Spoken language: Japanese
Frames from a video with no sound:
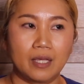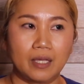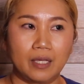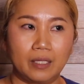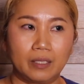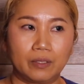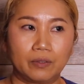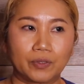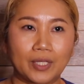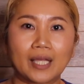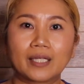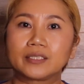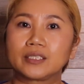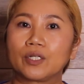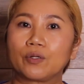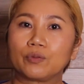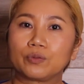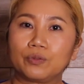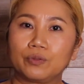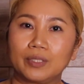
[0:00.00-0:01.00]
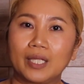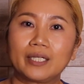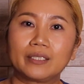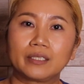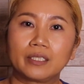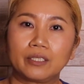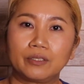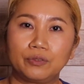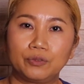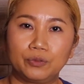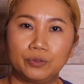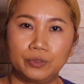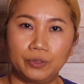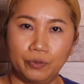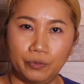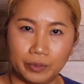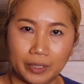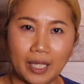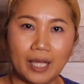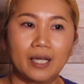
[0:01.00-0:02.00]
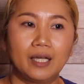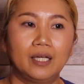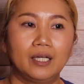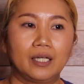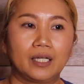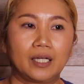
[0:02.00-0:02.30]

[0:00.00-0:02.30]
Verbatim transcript: えー、大したことないっていうような